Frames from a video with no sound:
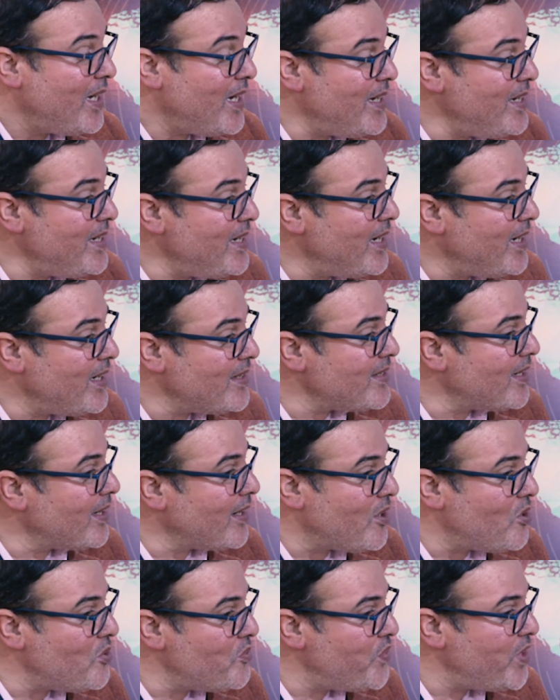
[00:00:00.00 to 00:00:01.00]
انها
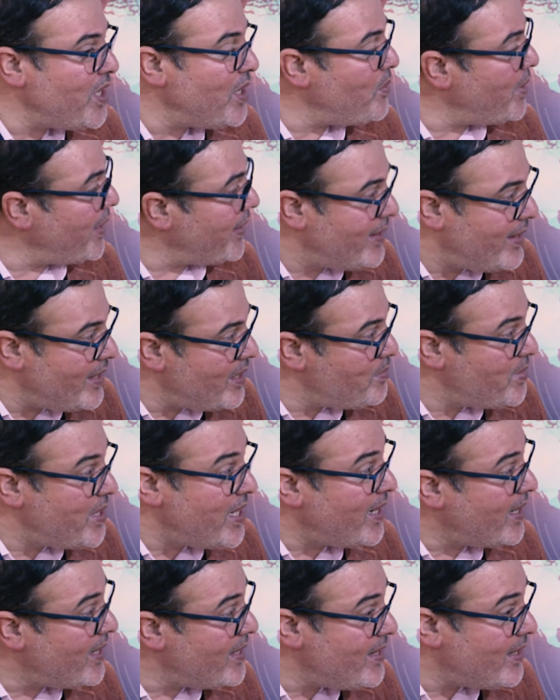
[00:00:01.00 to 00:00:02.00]
تلقاو فيها واحد
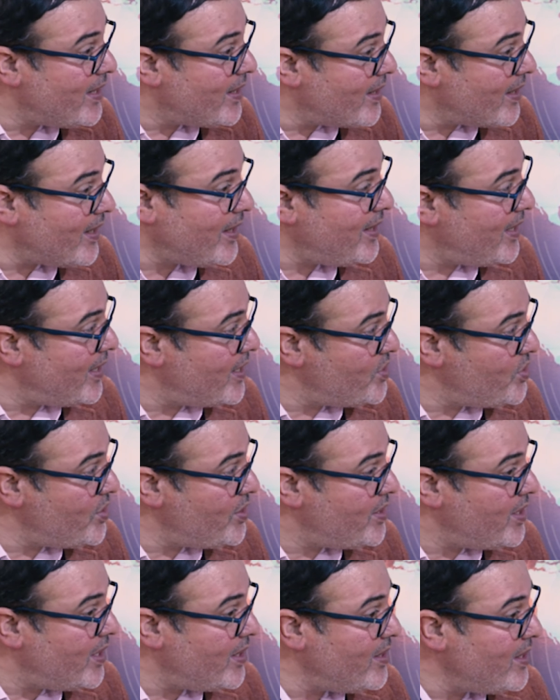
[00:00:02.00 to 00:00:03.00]
الابداعيه رائعه
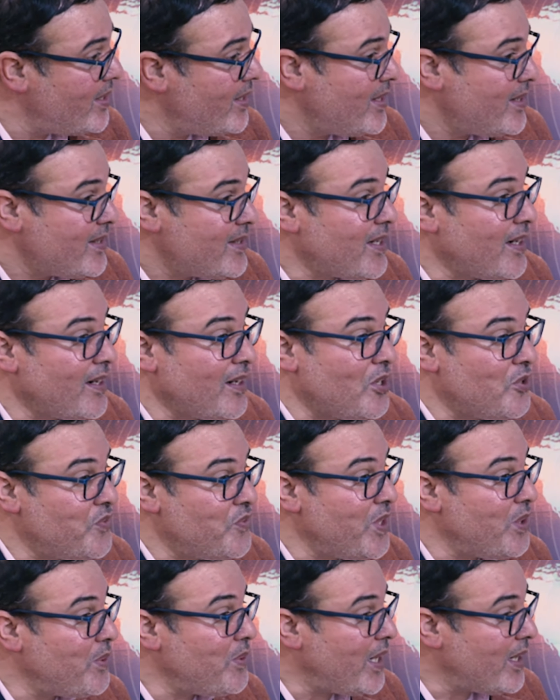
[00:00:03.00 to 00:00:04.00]
جدا تلقاو
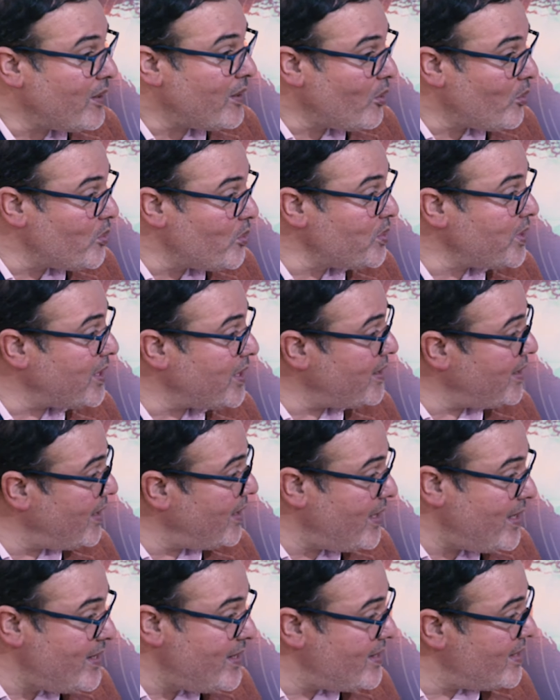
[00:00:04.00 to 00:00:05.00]
فيها واحد القدره
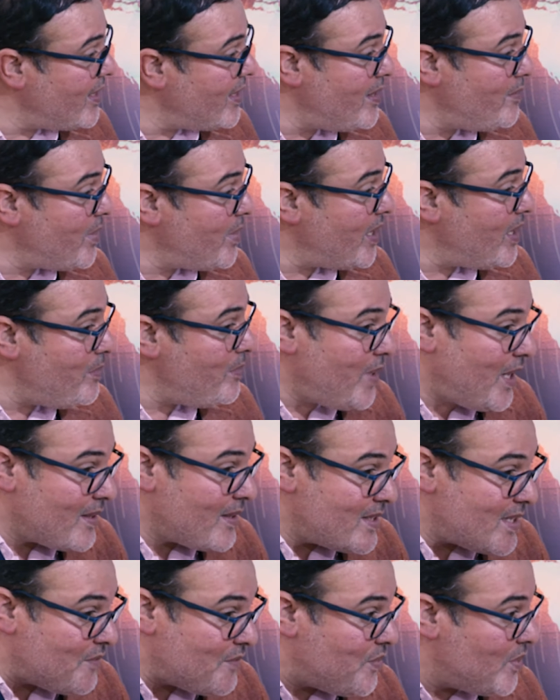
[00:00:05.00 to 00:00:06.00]
ديال الانسان المغربي على
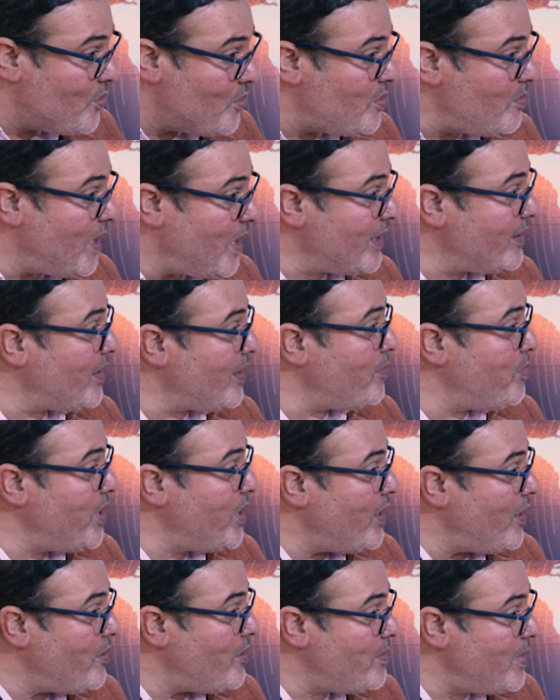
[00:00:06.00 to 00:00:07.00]
التفاوض مع
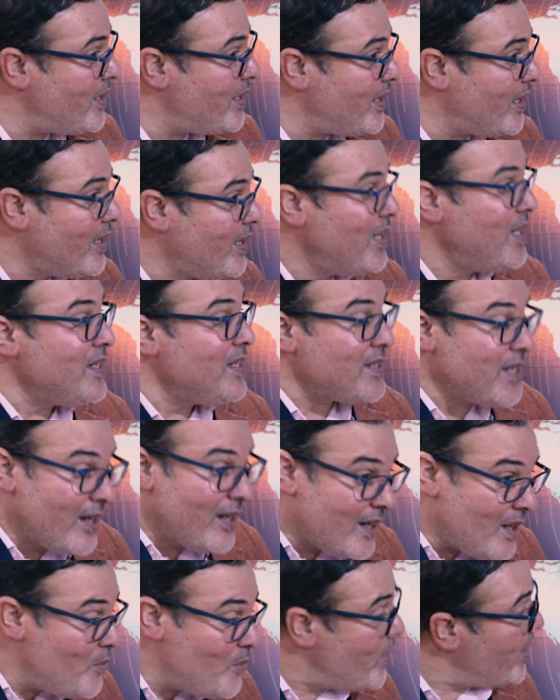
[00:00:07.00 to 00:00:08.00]
الطبيعه وهذا
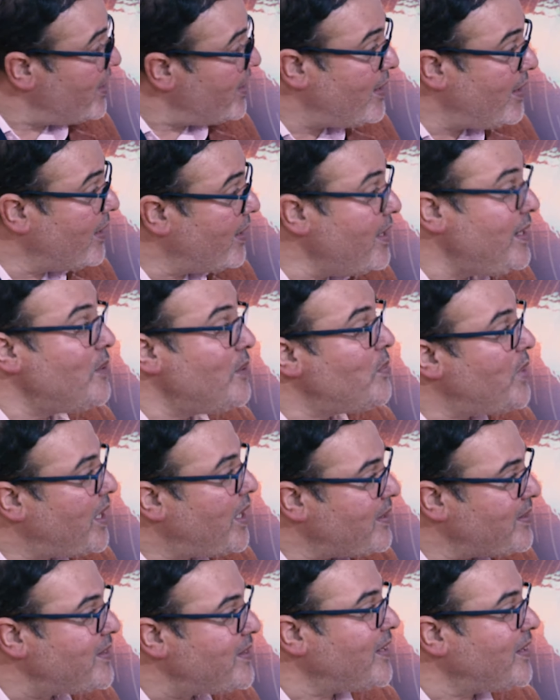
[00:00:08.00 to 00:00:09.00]
تلقاو واحد الغنى
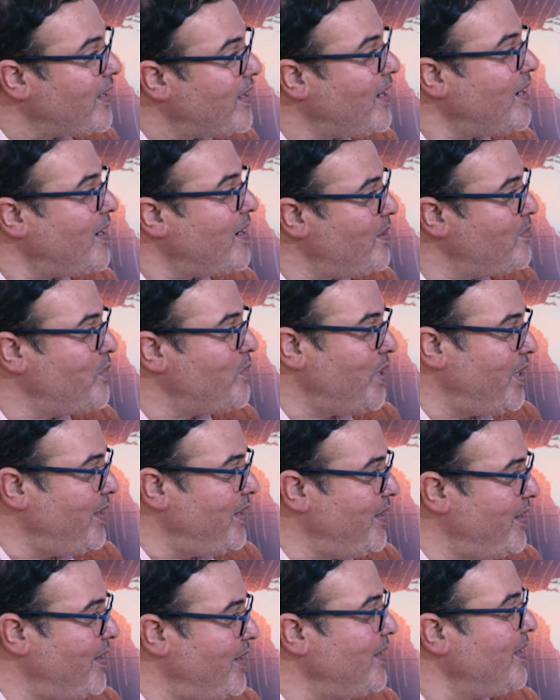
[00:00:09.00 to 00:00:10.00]
وواحد الثراء
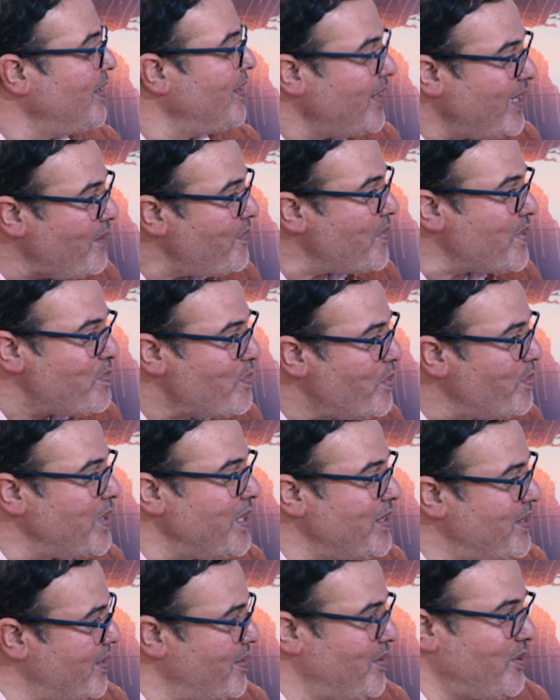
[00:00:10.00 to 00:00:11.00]
معين كيفاش
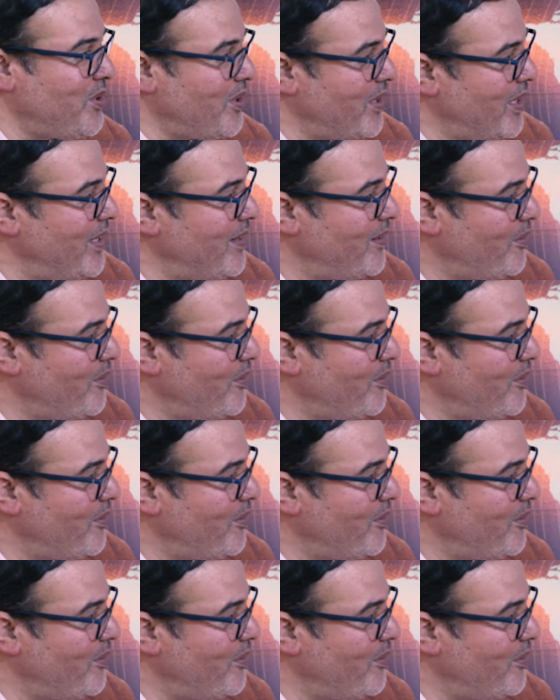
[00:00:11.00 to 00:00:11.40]
ممكن تنظر لهذه